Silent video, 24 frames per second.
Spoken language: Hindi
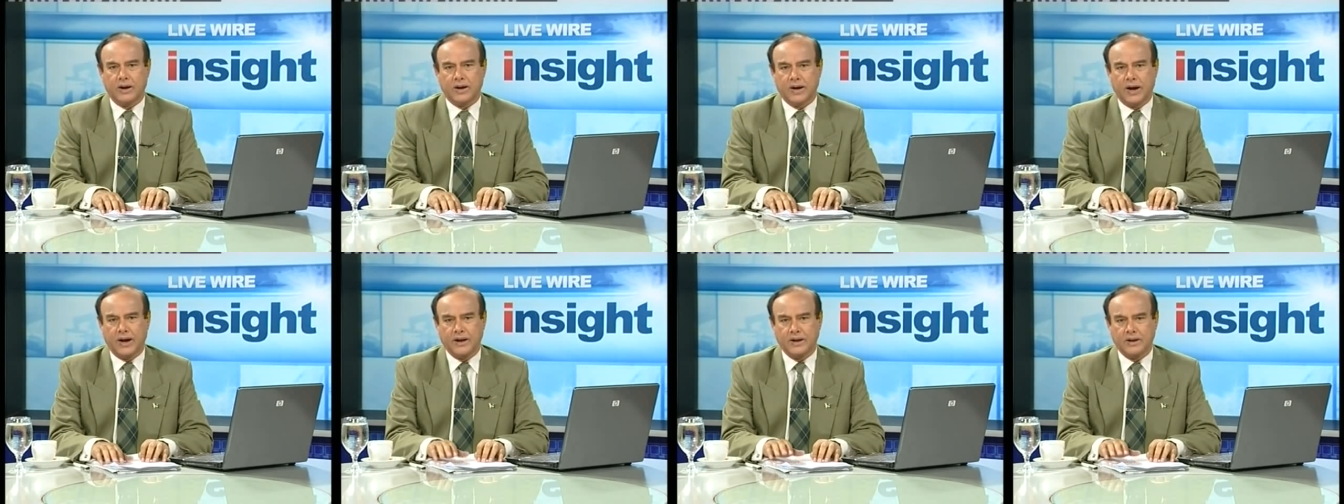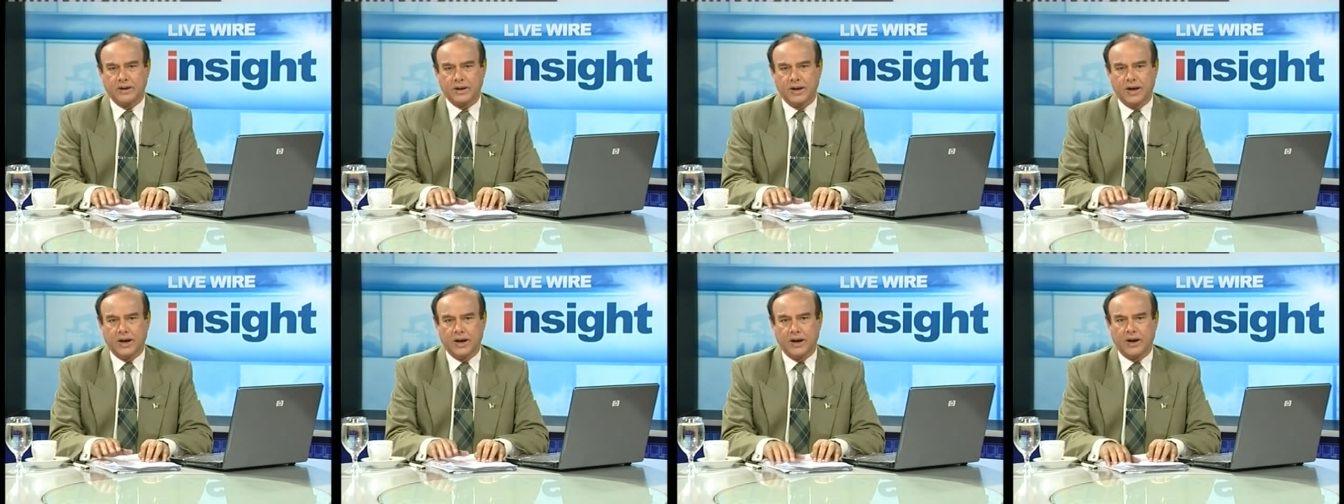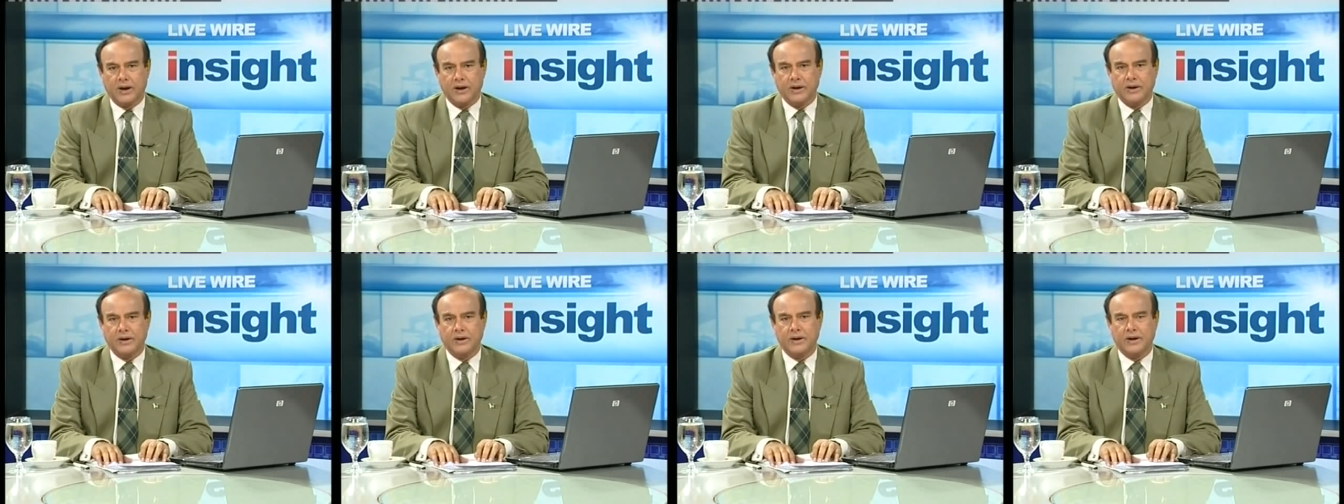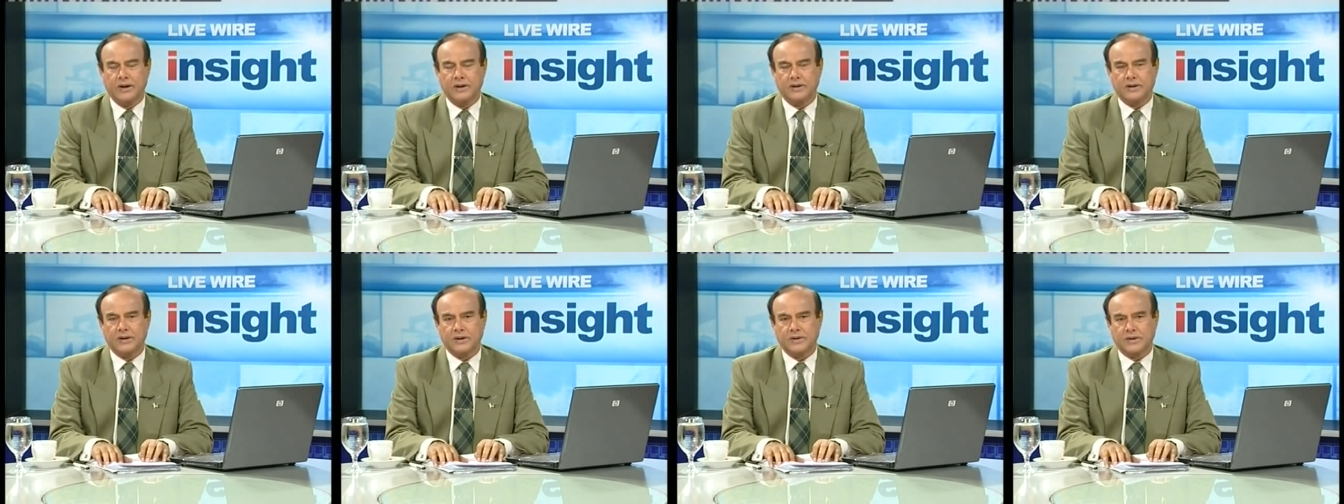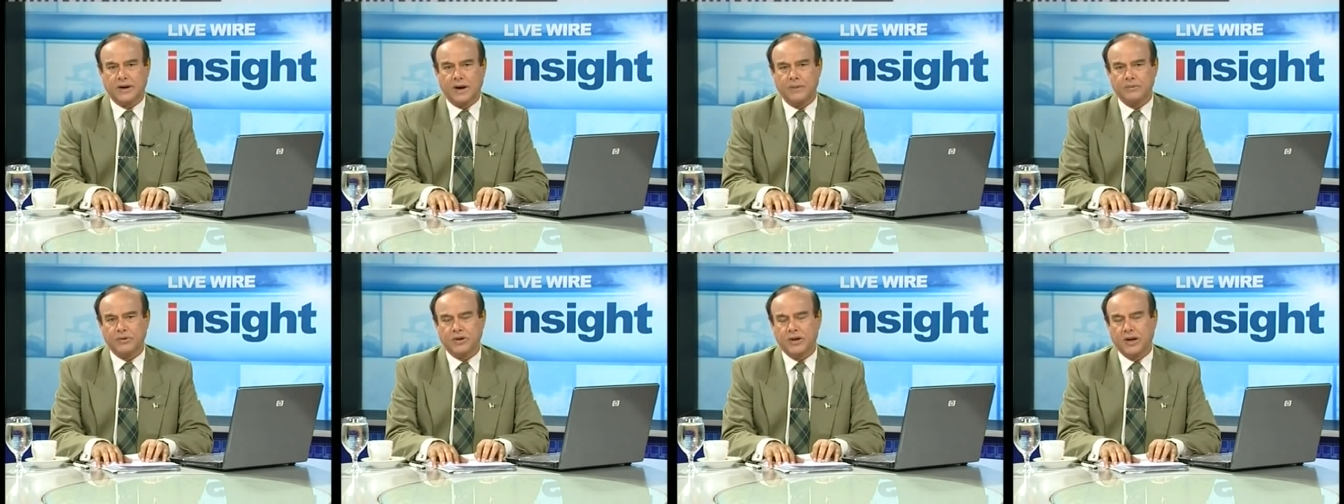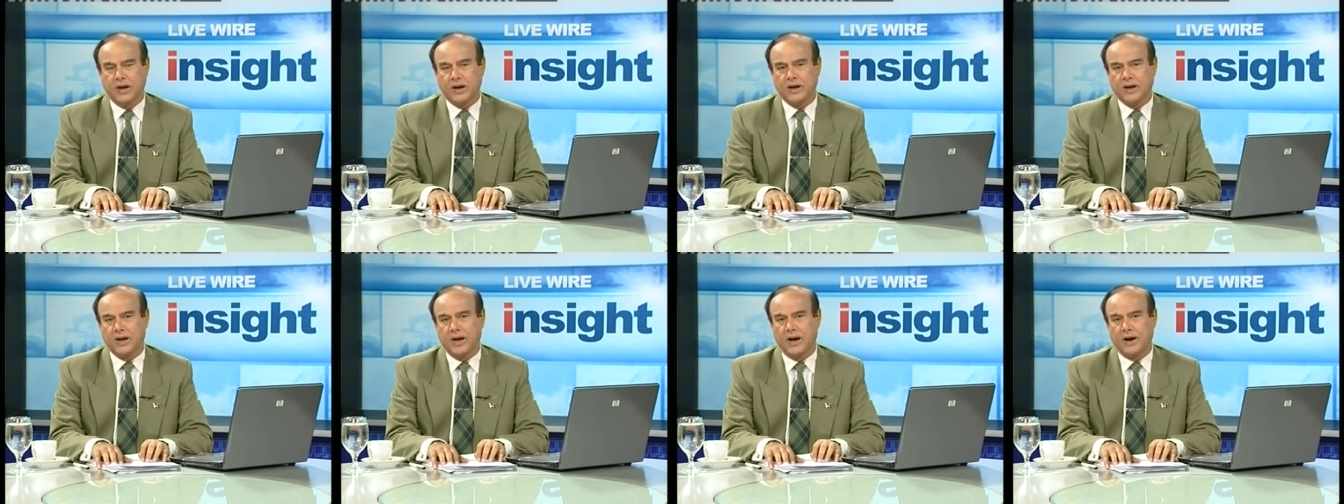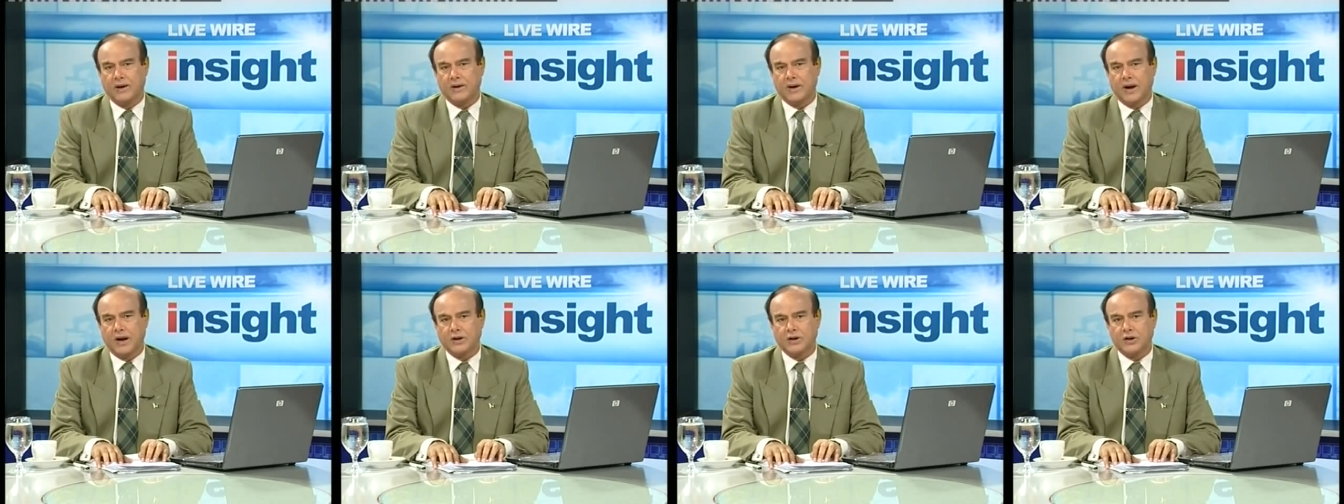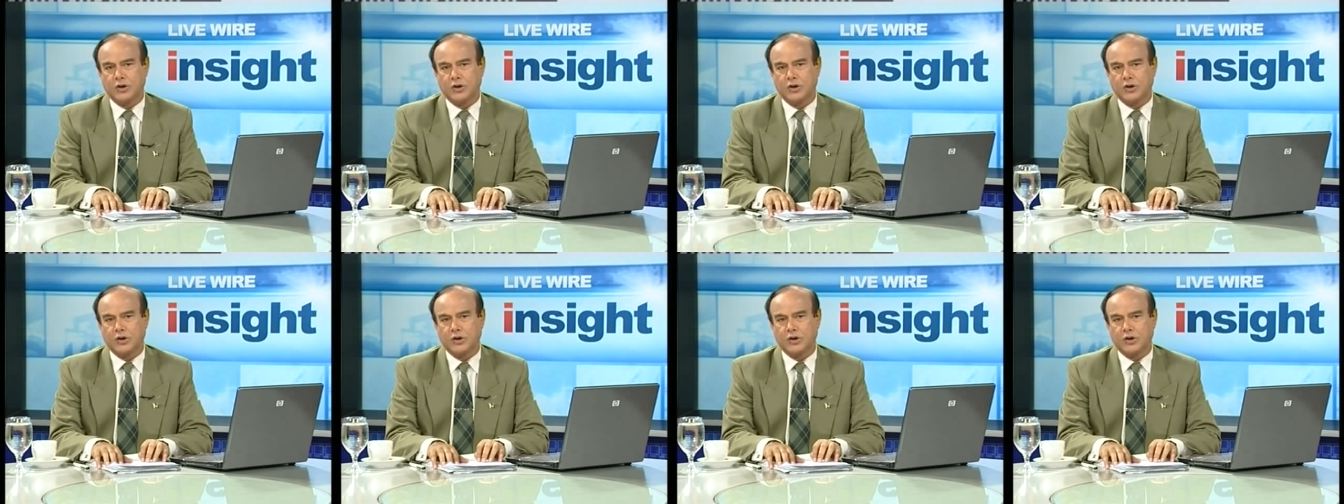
का इंतज़ाम किया गया कार्टन